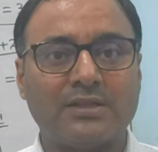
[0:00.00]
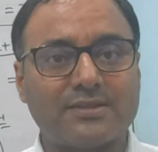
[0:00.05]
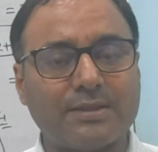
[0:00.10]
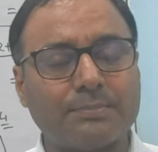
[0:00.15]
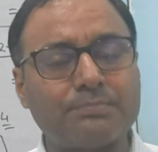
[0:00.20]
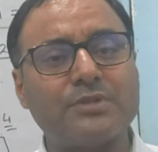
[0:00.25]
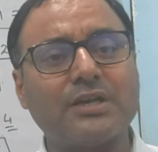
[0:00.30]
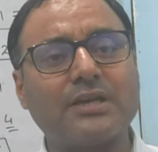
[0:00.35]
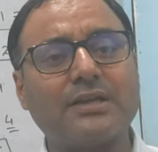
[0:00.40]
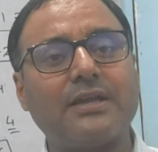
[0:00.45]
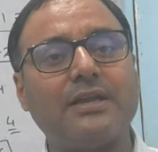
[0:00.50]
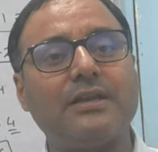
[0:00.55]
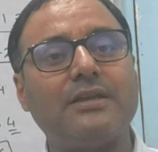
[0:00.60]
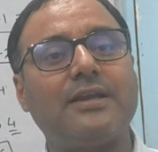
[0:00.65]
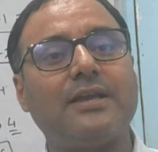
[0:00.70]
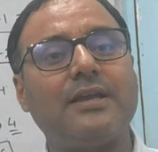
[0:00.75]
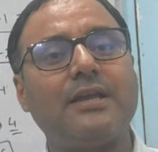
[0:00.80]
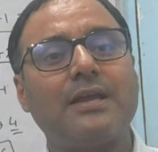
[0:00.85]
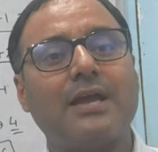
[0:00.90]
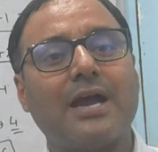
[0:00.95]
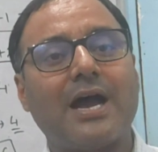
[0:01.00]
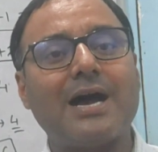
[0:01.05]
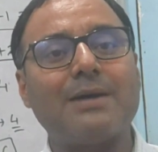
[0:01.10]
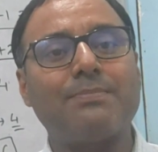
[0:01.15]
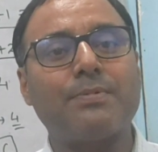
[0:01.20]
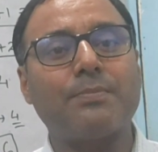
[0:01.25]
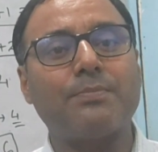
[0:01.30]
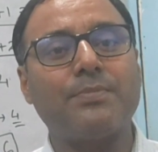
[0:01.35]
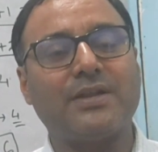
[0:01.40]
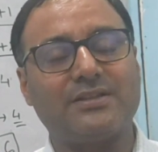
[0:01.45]
तब तक के लिए
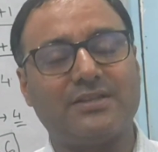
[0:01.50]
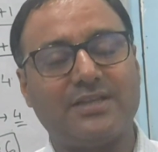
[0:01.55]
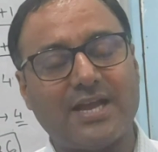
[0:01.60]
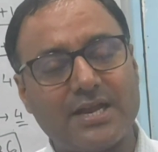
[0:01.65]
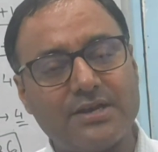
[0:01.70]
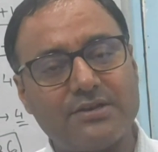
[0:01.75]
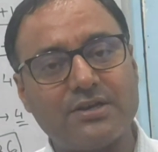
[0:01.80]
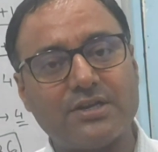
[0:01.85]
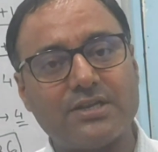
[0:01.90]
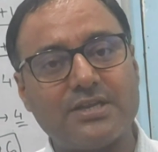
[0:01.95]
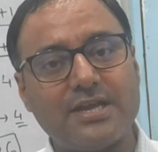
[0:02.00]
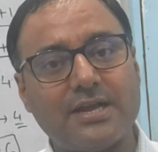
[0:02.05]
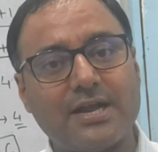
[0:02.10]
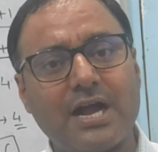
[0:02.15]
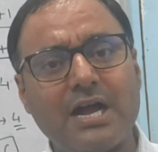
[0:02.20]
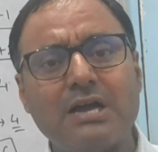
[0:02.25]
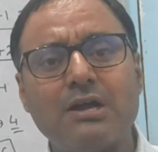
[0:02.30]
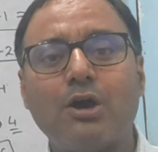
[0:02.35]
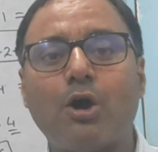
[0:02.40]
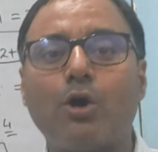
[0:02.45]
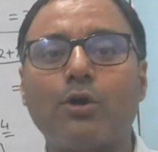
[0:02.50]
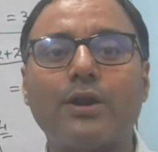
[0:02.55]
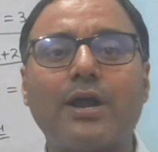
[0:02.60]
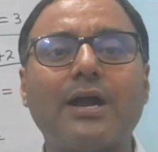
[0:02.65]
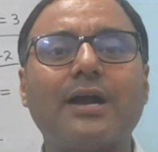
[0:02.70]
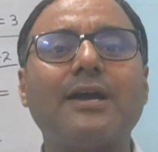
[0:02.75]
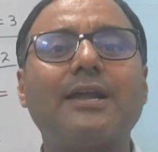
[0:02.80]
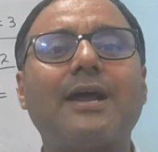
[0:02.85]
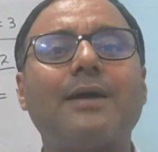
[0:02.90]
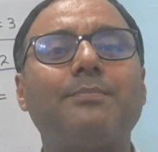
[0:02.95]
आप अपना ध्यान रखिएगा और
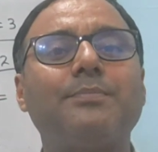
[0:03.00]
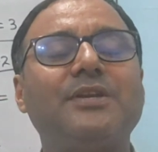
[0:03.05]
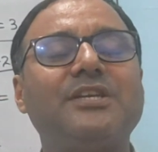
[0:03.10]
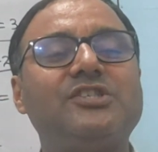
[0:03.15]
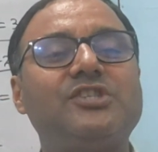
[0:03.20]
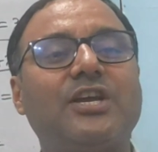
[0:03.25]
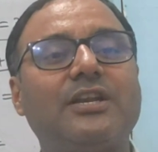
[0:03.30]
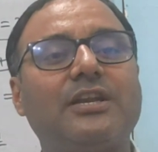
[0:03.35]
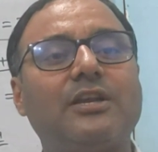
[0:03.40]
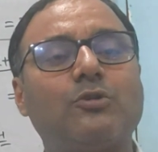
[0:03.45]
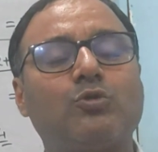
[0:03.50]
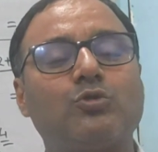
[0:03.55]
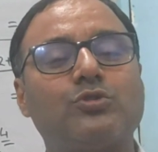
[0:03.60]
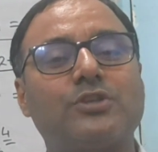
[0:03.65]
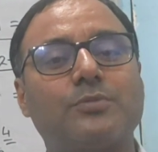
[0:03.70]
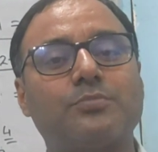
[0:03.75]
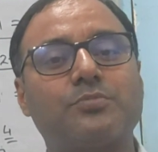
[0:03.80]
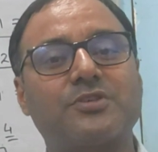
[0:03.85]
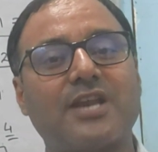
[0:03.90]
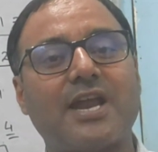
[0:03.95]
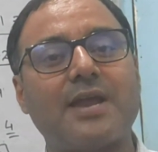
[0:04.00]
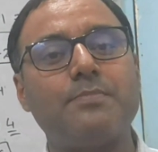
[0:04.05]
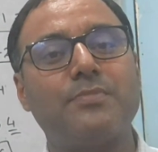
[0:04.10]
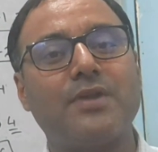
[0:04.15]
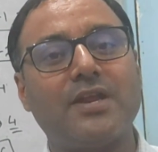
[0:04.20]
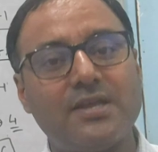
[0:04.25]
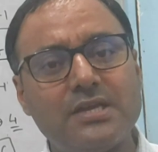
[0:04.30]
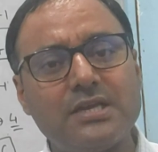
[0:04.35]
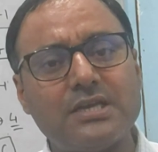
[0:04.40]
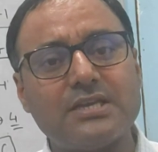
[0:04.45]
अगर आपने चैनल को सब्सक्राइब
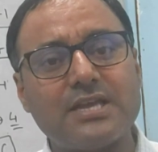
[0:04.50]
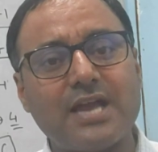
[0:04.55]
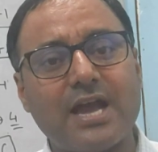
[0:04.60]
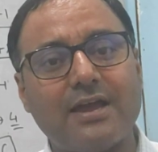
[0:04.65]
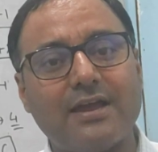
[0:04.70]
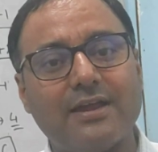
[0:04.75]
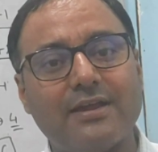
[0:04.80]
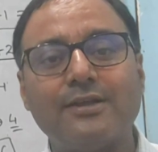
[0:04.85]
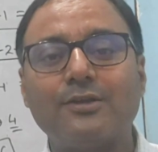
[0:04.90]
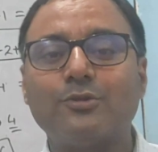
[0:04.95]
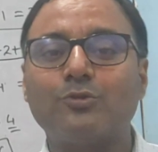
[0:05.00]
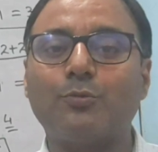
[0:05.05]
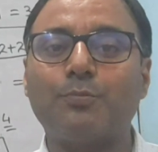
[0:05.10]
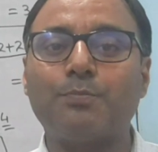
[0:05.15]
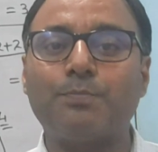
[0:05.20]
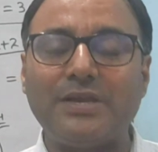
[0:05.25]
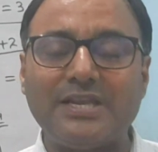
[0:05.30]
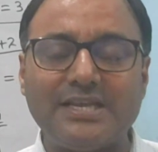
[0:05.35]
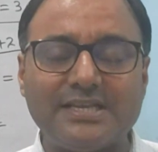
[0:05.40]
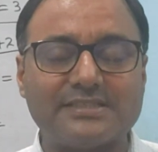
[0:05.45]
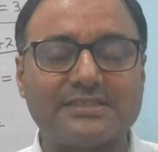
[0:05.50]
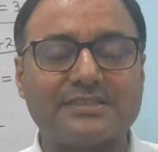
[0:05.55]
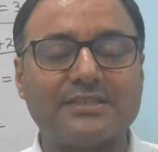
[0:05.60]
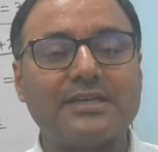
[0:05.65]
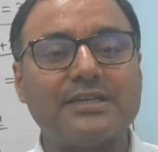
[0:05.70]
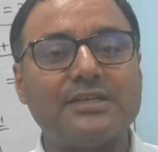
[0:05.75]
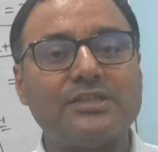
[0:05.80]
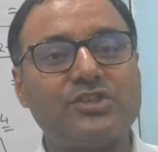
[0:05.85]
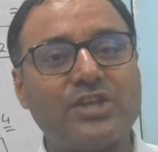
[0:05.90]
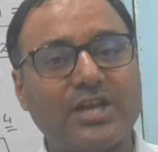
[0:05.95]
नहीं किया है तो प्लीज़
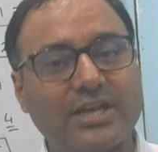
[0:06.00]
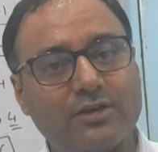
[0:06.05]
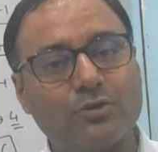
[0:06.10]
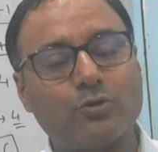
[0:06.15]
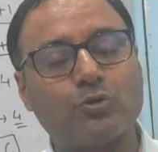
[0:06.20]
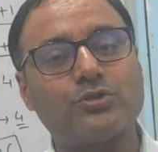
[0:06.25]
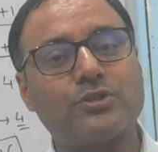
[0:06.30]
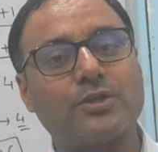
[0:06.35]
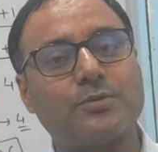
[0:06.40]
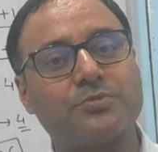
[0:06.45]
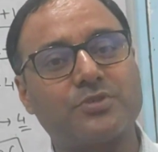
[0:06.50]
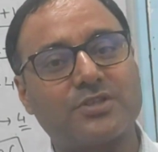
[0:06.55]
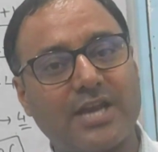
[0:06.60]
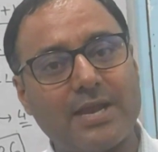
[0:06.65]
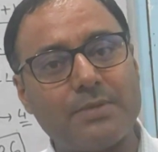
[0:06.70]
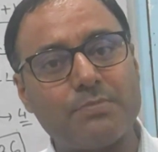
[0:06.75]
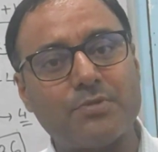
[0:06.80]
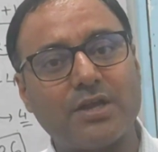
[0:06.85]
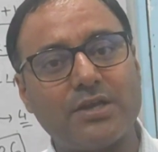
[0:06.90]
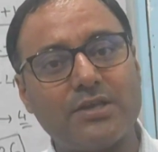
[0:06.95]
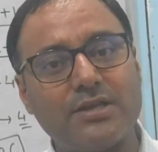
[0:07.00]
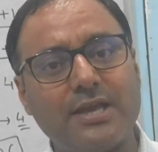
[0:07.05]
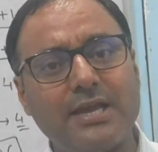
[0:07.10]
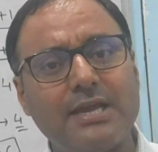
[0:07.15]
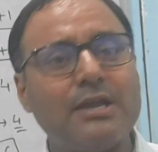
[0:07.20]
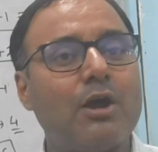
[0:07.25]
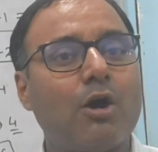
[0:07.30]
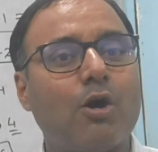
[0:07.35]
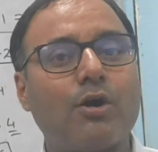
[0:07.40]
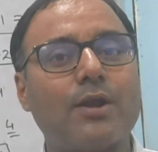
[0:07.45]
चैनल को सब्सक्राइब करिए
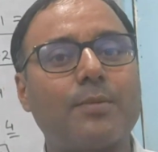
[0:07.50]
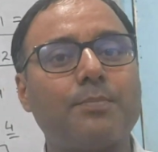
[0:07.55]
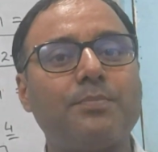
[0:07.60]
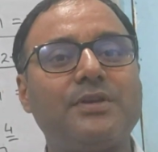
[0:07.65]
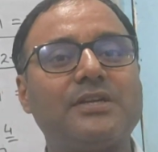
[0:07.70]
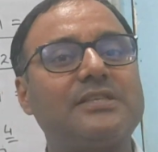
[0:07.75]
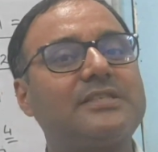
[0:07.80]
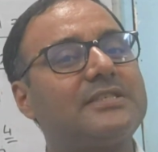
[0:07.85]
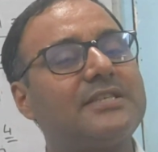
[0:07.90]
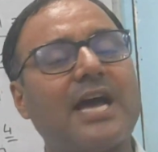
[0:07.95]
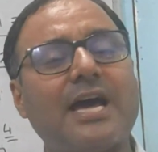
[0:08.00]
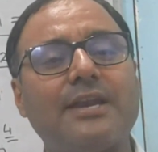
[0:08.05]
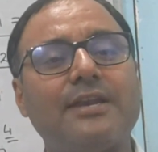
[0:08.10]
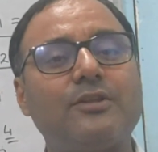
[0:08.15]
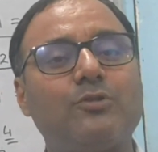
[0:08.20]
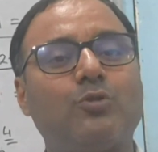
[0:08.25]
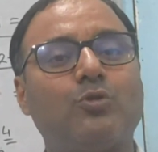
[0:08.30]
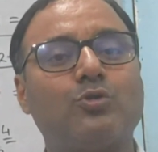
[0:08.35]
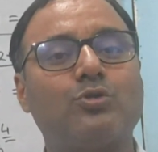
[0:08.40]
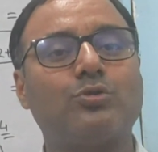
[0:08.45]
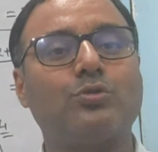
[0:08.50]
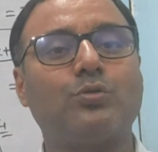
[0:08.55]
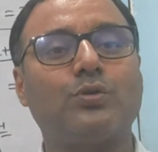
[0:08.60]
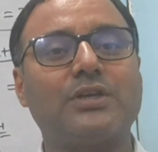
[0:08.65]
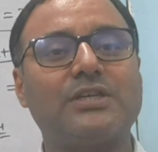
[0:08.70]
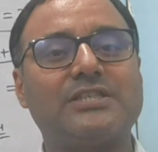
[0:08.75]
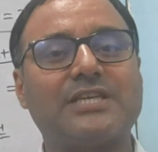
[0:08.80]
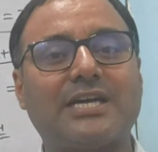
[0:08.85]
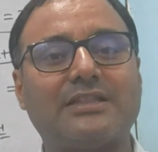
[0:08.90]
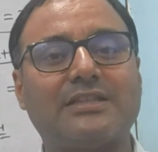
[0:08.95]
और अपने सारे दोस्तों
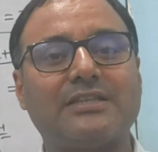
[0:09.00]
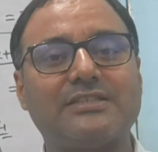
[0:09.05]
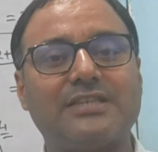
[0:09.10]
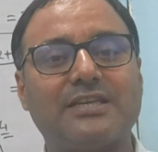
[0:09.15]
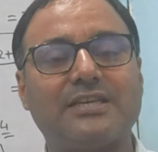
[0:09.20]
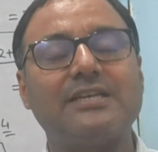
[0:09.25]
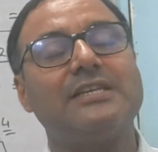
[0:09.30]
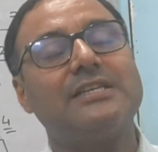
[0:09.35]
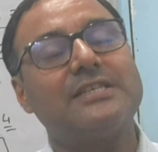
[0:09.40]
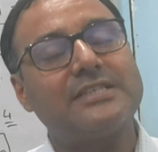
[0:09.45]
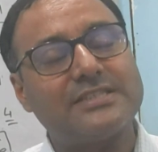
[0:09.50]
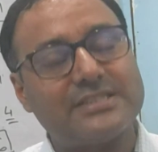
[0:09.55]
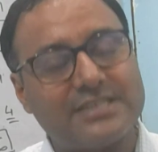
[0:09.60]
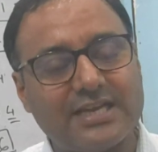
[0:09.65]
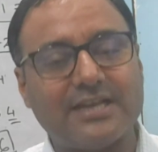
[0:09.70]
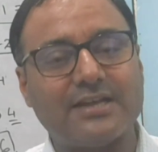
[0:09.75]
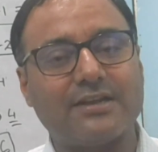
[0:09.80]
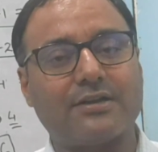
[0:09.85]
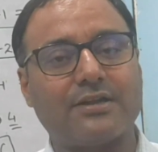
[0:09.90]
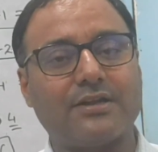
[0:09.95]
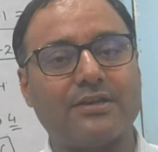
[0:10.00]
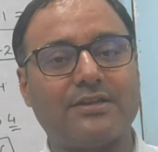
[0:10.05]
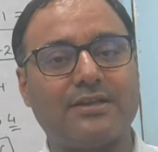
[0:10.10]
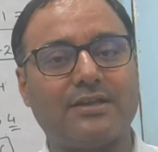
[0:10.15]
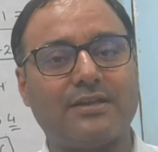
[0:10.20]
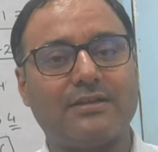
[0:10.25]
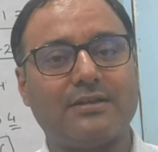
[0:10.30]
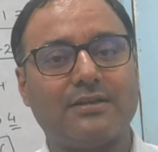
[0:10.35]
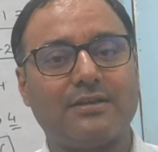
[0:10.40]
के साथ इसे शेयर करिए